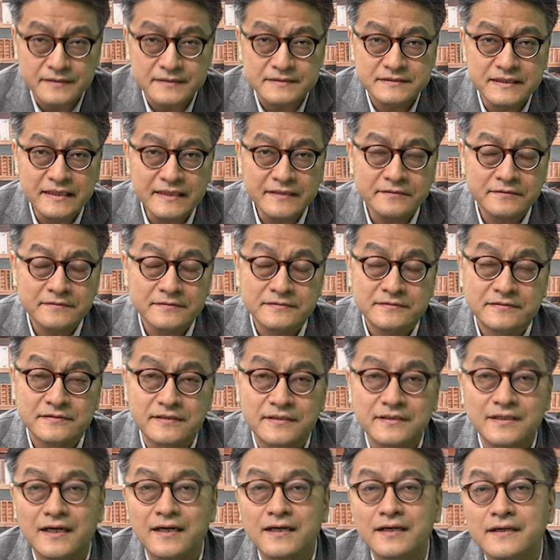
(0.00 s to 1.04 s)
じゃあどうする
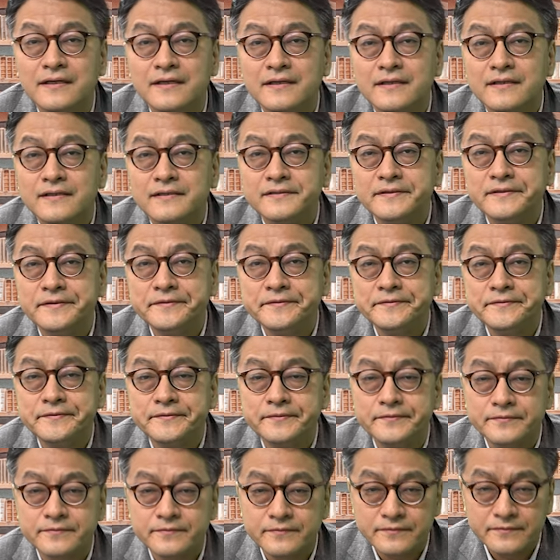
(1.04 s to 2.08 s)
かっていう
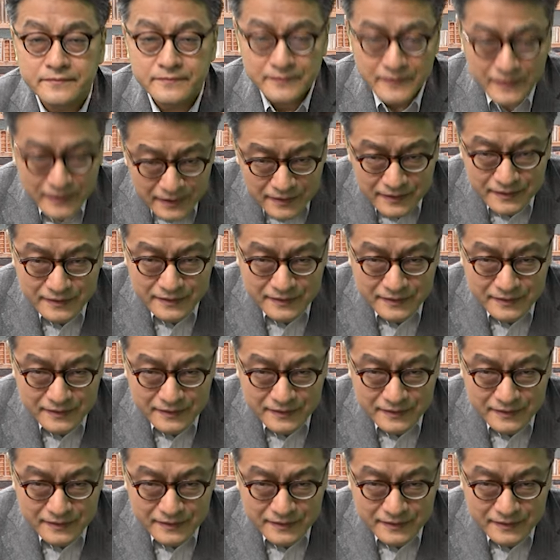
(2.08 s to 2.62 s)
ことは、